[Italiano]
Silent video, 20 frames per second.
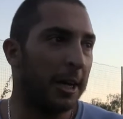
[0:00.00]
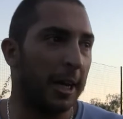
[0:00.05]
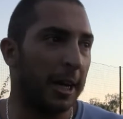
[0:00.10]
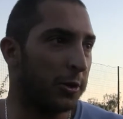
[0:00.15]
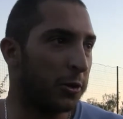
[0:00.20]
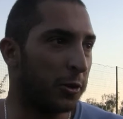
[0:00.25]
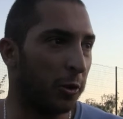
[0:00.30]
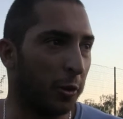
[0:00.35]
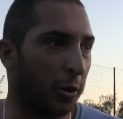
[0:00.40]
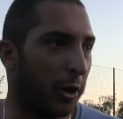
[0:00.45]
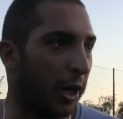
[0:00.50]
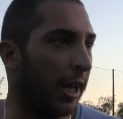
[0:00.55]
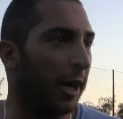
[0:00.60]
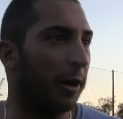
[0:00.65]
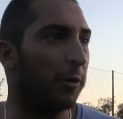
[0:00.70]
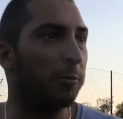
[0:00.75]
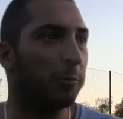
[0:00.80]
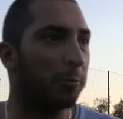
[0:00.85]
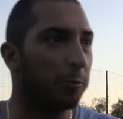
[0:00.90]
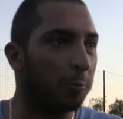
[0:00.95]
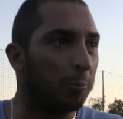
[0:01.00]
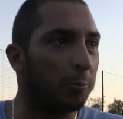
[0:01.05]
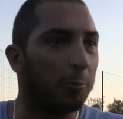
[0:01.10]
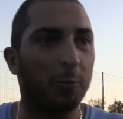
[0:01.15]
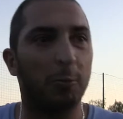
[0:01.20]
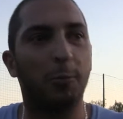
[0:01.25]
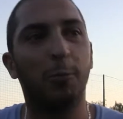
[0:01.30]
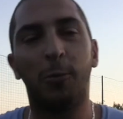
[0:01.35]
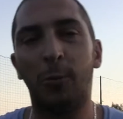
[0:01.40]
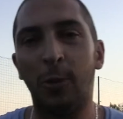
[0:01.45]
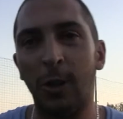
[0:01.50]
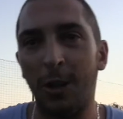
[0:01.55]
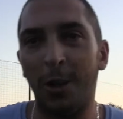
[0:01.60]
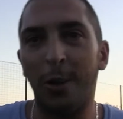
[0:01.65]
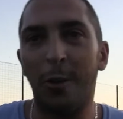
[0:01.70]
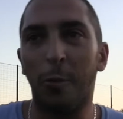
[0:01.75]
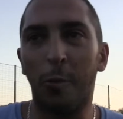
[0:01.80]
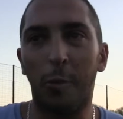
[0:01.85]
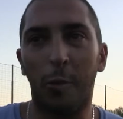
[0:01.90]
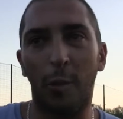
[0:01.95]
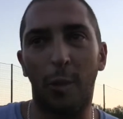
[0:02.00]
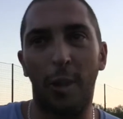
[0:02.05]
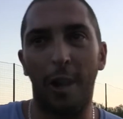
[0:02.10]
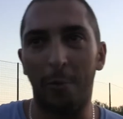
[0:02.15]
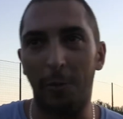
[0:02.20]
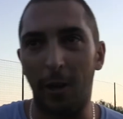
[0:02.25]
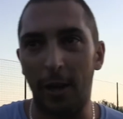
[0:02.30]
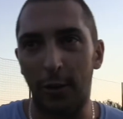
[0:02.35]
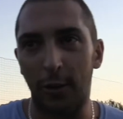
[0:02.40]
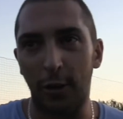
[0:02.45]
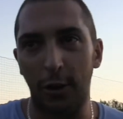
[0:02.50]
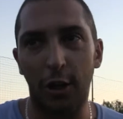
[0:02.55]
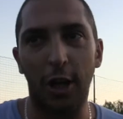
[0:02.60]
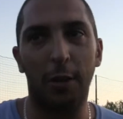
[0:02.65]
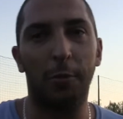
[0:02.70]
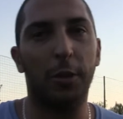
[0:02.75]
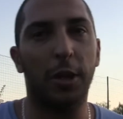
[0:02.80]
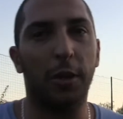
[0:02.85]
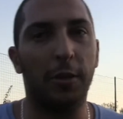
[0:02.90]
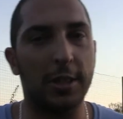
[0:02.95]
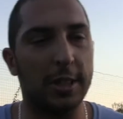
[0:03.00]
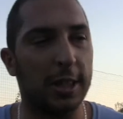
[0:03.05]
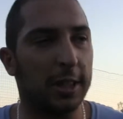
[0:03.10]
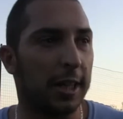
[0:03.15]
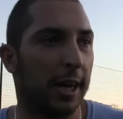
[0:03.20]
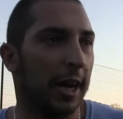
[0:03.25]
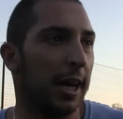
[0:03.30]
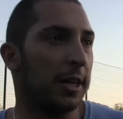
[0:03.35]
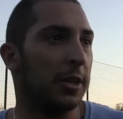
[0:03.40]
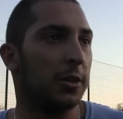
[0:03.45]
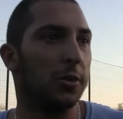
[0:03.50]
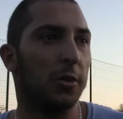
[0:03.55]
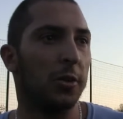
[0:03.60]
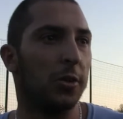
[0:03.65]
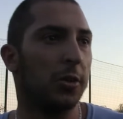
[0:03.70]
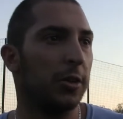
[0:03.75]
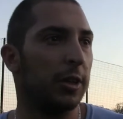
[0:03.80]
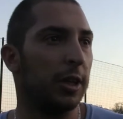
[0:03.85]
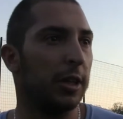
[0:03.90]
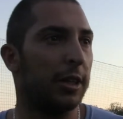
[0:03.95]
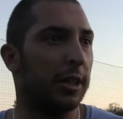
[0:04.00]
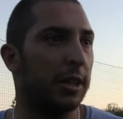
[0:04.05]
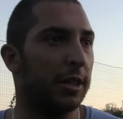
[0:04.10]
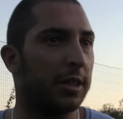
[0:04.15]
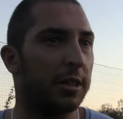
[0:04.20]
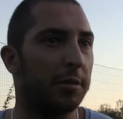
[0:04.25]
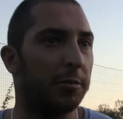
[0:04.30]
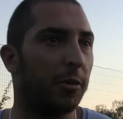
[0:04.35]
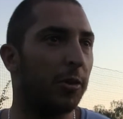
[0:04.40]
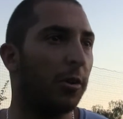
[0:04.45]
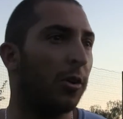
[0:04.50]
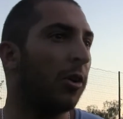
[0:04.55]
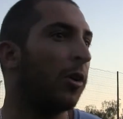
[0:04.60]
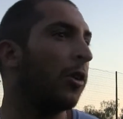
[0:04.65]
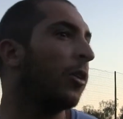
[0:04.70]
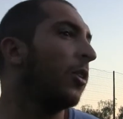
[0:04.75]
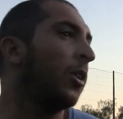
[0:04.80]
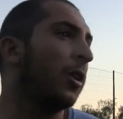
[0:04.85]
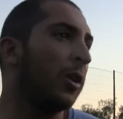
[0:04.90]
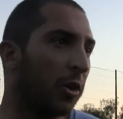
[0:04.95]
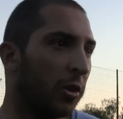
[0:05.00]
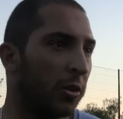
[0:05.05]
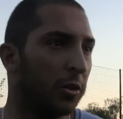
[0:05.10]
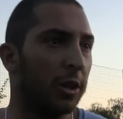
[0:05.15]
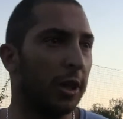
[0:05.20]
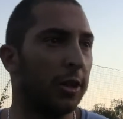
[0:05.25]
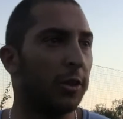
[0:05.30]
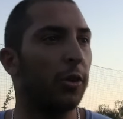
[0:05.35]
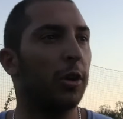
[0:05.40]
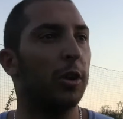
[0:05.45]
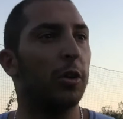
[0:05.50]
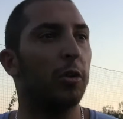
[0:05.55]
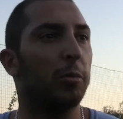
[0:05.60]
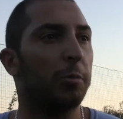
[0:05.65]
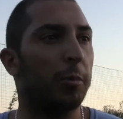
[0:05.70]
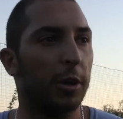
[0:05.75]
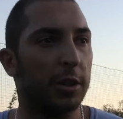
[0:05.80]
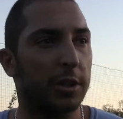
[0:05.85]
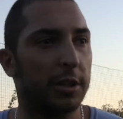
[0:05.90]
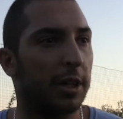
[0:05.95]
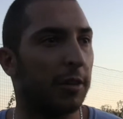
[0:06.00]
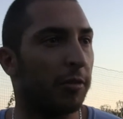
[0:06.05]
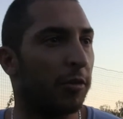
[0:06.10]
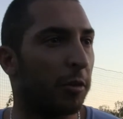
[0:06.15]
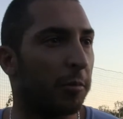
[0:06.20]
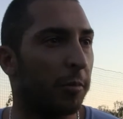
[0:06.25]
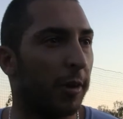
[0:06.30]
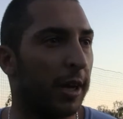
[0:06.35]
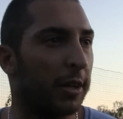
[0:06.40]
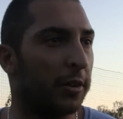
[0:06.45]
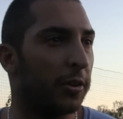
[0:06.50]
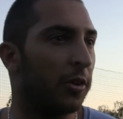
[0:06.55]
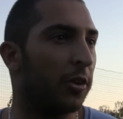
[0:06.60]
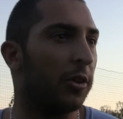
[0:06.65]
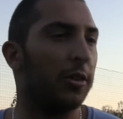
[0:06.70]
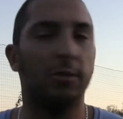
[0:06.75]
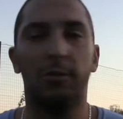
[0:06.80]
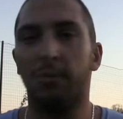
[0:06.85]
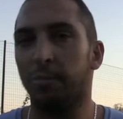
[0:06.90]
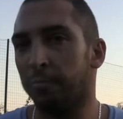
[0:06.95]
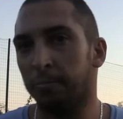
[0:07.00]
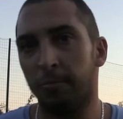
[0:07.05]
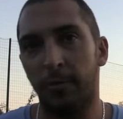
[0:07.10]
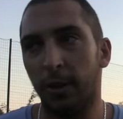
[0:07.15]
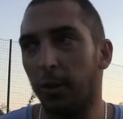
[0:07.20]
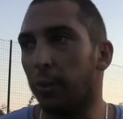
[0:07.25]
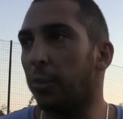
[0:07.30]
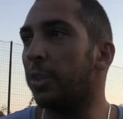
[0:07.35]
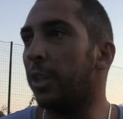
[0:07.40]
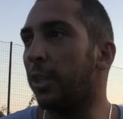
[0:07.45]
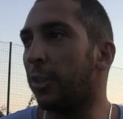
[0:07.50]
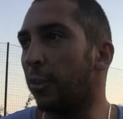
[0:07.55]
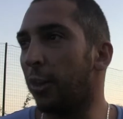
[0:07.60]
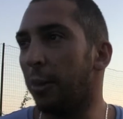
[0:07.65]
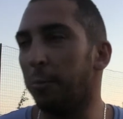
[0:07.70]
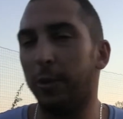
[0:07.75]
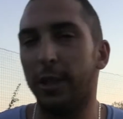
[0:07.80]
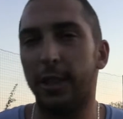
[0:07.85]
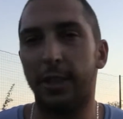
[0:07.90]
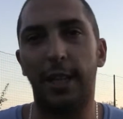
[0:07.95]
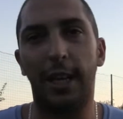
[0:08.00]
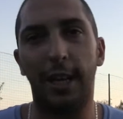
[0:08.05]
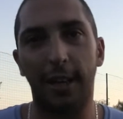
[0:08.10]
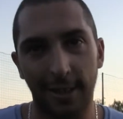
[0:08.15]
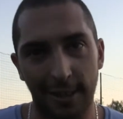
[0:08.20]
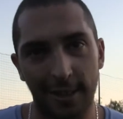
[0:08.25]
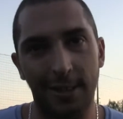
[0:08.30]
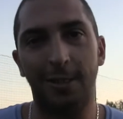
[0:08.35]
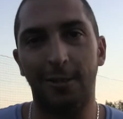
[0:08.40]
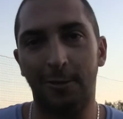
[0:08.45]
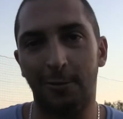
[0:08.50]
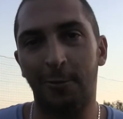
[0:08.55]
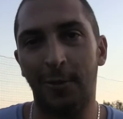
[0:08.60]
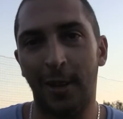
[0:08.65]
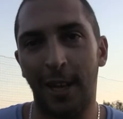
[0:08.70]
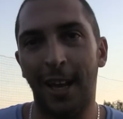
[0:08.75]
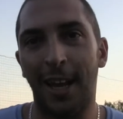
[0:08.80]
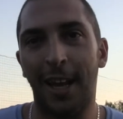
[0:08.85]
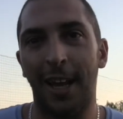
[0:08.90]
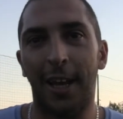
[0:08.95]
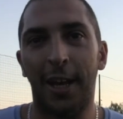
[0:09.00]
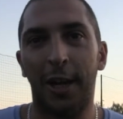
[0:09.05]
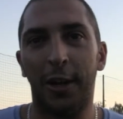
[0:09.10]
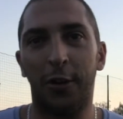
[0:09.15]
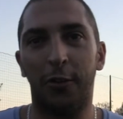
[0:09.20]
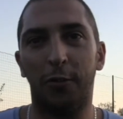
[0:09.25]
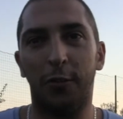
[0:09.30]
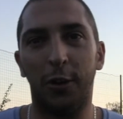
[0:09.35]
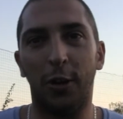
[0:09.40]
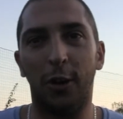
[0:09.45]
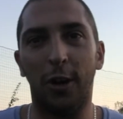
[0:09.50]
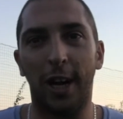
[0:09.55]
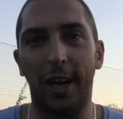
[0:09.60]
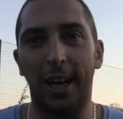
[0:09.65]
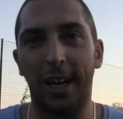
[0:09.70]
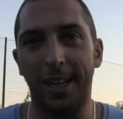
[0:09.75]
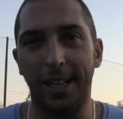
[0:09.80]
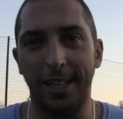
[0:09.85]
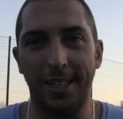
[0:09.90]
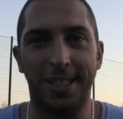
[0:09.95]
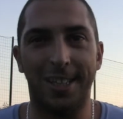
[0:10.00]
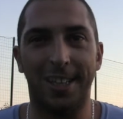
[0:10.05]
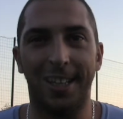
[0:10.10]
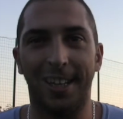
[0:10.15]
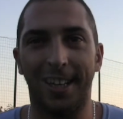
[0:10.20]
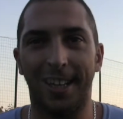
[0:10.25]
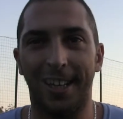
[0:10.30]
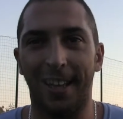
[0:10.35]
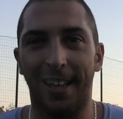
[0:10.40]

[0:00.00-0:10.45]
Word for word: è solo che è un, un coronamento diciamo, di questi tre anni. Sono contentissimo, contento del gruppo che si sta formando, contento del mister. Non vedo l'ora che inizi